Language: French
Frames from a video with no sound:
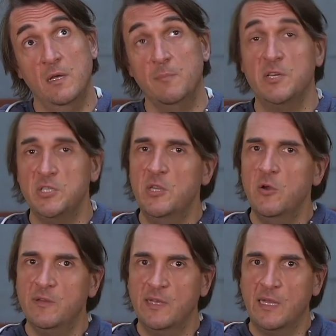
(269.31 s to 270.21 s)
Et Bakshi
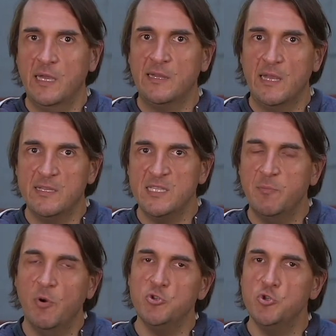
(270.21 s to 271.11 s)
d'ailleurs était quelqu'un qui était assez
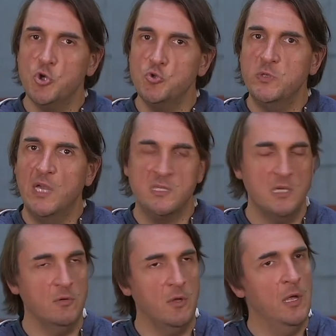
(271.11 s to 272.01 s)
proche de George Lucas. Hein,
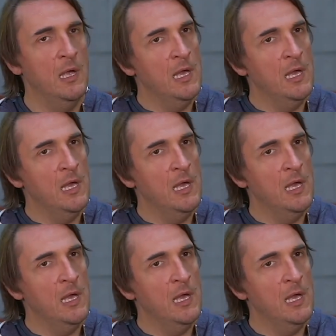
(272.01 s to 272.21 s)
donc, euh,